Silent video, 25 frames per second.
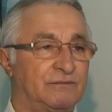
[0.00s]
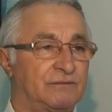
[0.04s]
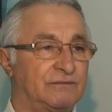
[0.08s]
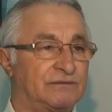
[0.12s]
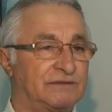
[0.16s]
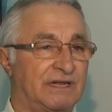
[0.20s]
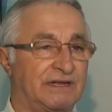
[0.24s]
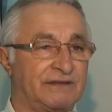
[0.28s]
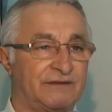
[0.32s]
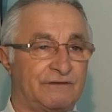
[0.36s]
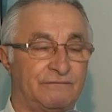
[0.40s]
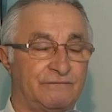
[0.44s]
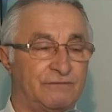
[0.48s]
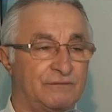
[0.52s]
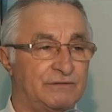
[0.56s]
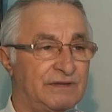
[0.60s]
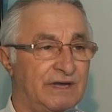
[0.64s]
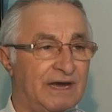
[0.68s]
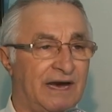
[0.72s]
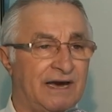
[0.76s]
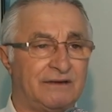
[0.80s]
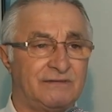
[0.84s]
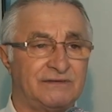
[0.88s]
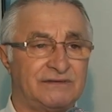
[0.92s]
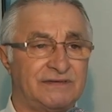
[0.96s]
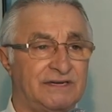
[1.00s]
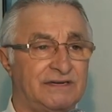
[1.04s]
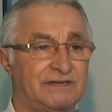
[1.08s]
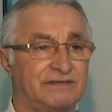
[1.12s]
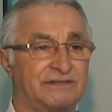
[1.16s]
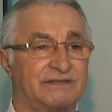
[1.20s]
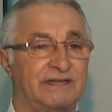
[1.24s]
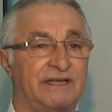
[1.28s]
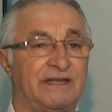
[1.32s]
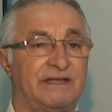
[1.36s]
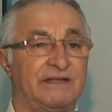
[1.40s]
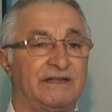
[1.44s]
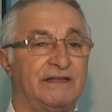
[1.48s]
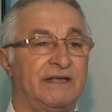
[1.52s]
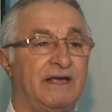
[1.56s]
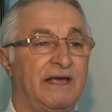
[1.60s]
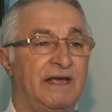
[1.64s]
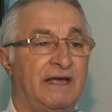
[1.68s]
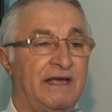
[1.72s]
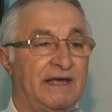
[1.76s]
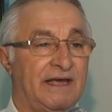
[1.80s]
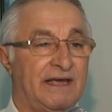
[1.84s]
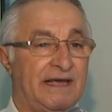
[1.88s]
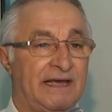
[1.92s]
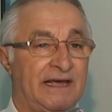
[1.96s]
os latifundiários eles têm
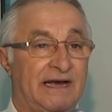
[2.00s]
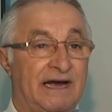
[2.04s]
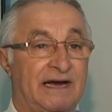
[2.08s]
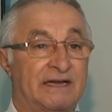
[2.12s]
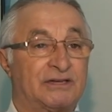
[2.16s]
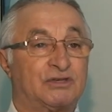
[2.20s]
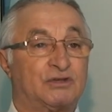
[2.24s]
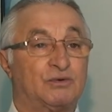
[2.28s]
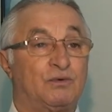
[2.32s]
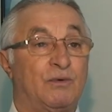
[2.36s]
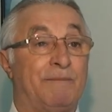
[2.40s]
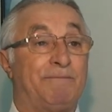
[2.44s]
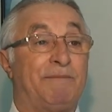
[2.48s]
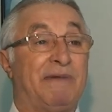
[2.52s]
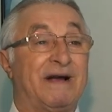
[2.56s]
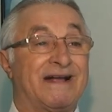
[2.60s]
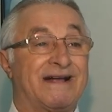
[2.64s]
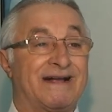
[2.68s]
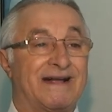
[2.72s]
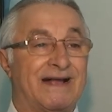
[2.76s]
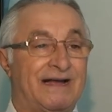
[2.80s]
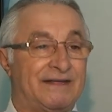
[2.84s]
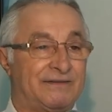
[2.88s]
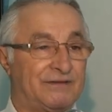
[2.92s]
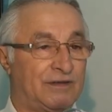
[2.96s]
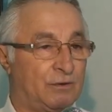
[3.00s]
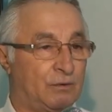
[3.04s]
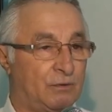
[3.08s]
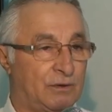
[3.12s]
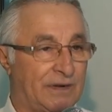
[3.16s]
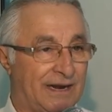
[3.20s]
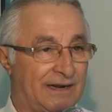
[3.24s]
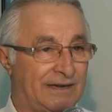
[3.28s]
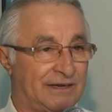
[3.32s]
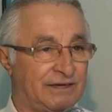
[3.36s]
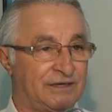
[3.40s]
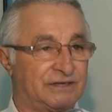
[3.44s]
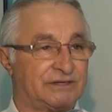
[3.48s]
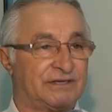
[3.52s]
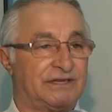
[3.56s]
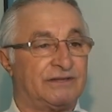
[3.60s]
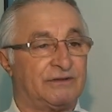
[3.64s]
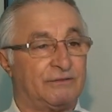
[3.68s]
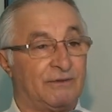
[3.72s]
é, a sua bancada ruralista.